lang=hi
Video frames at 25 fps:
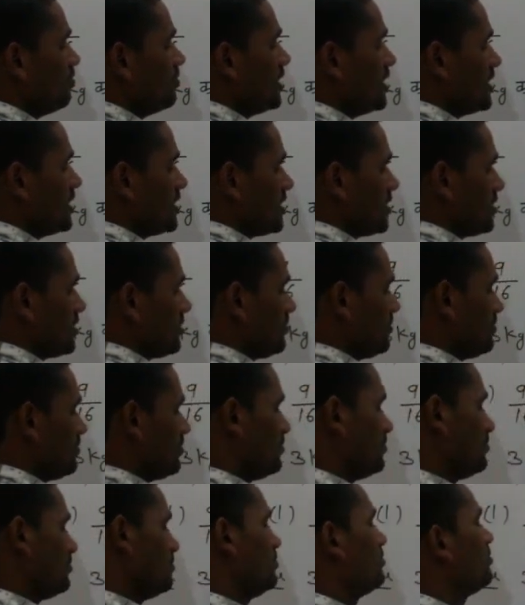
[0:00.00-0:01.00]
बीस
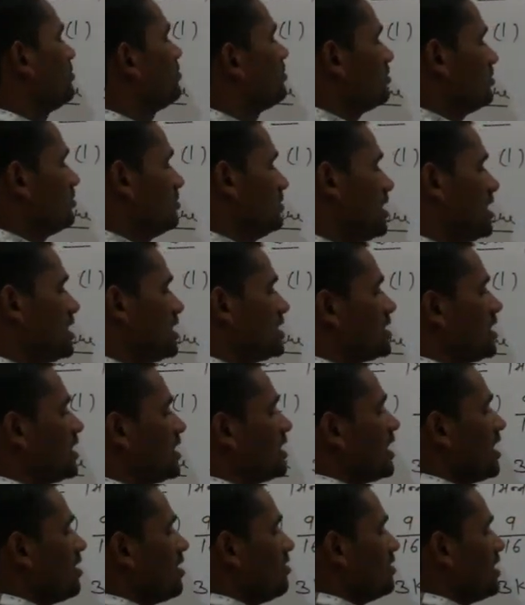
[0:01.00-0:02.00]
ये
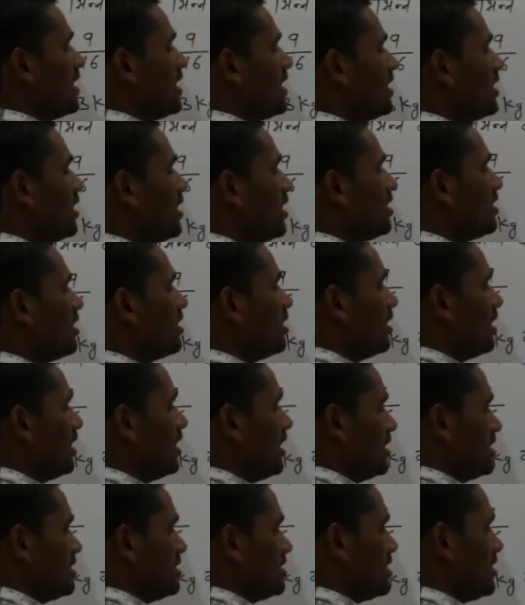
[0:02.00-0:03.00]
इसका क्या हो जाएगा
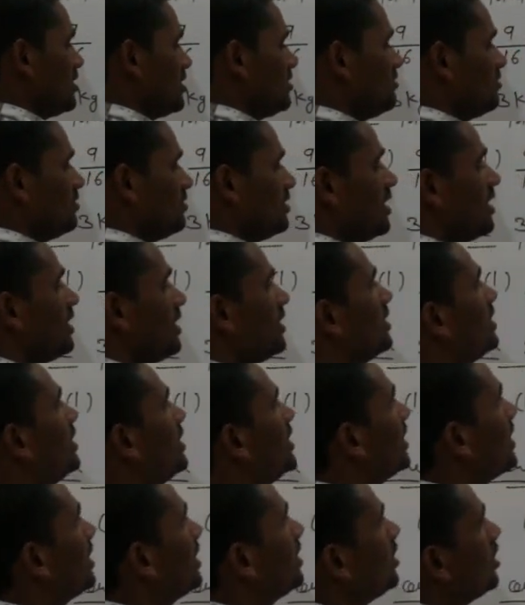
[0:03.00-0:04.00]
आंसर हो जाएगा
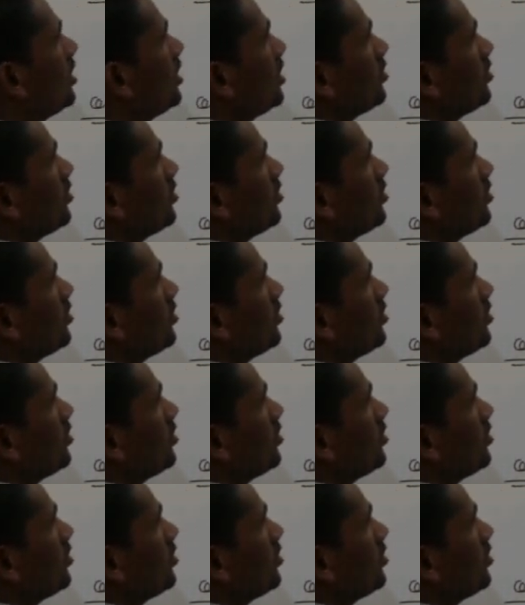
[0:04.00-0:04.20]
ठीक है